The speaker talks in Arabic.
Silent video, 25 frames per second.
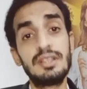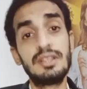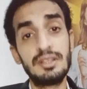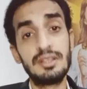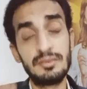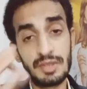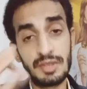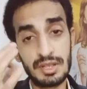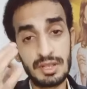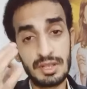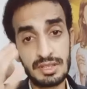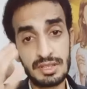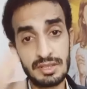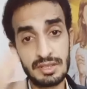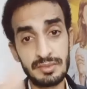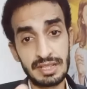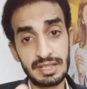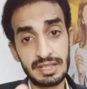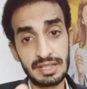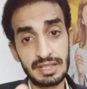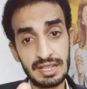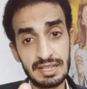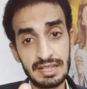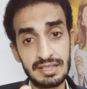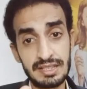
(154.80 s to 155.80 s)
يرسب
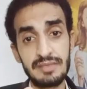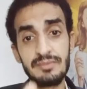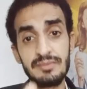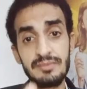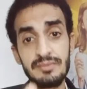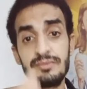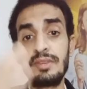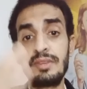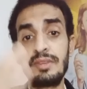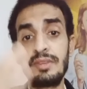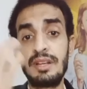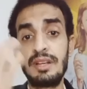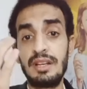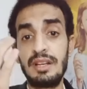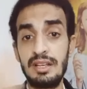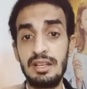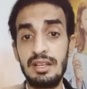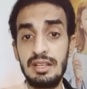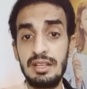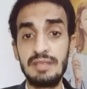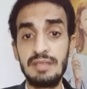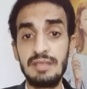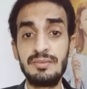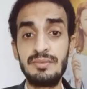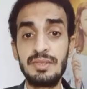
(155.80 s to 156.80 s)
الكالسيوم على
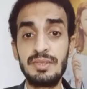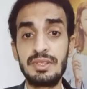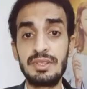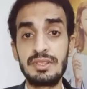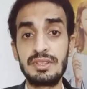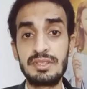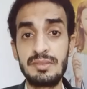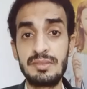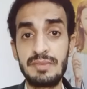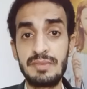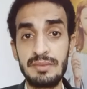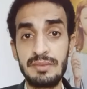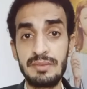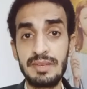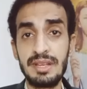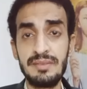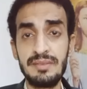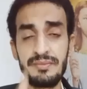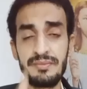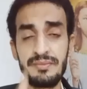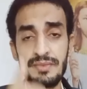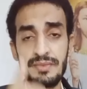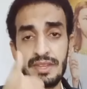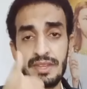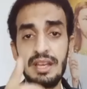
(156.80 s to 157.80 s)
العظم ترسيب تمام
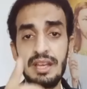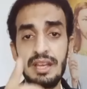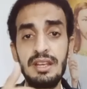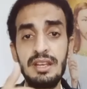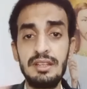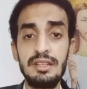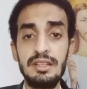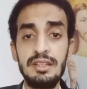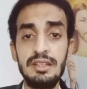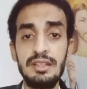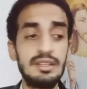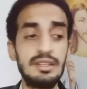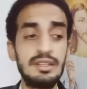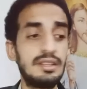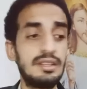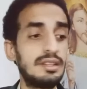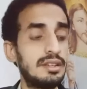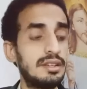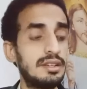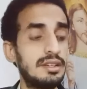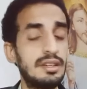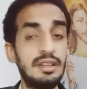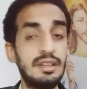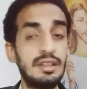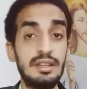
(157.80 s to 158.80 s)
يخلي
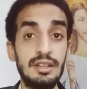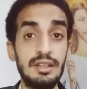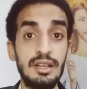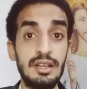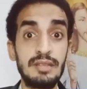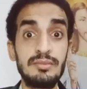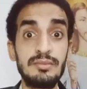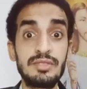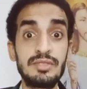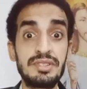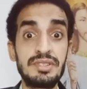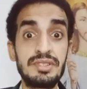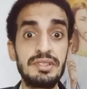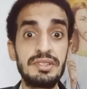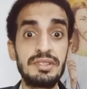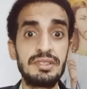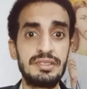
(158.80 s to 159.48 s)
العظم جديد